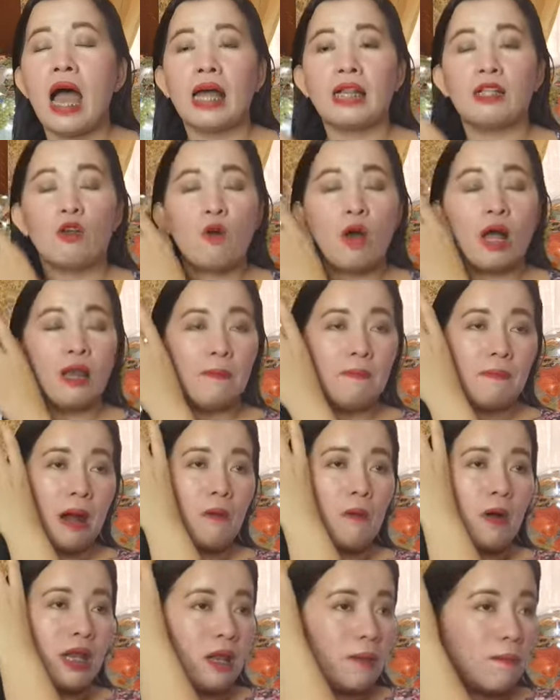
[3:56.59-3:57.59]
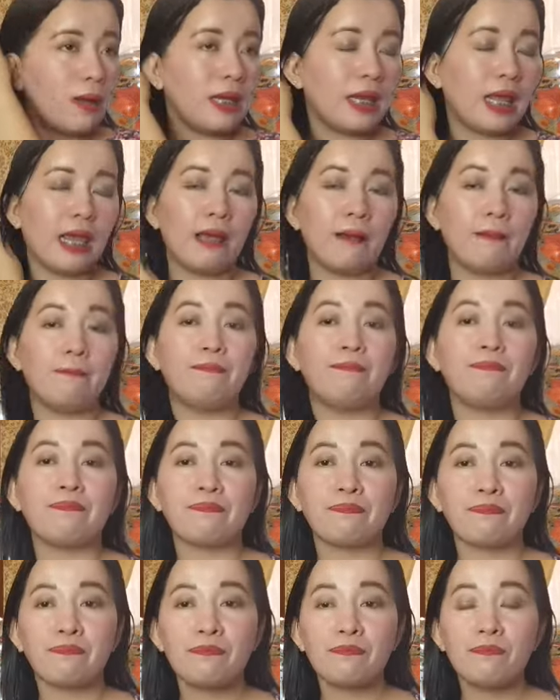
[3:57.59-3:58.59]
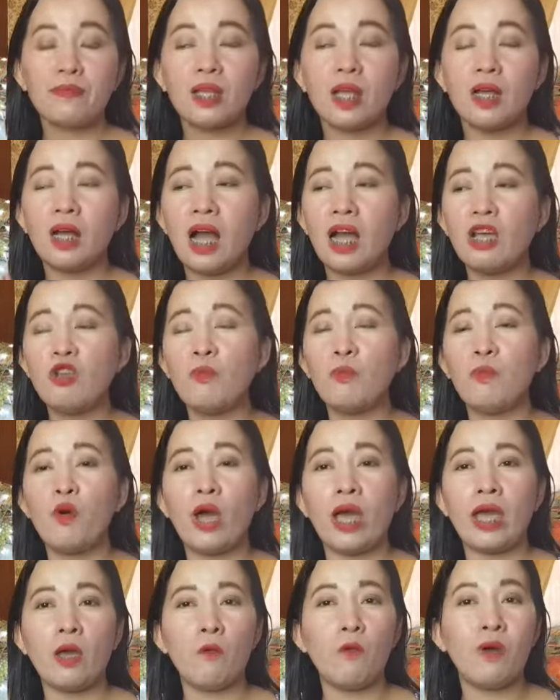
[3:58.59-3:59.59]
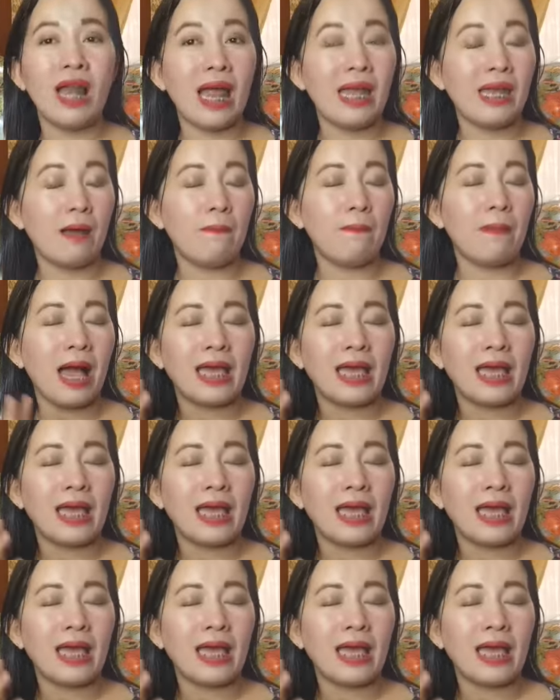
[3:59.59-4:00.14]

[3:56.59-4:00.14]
At kung halimbawa naman eh, kayo po ay wala nang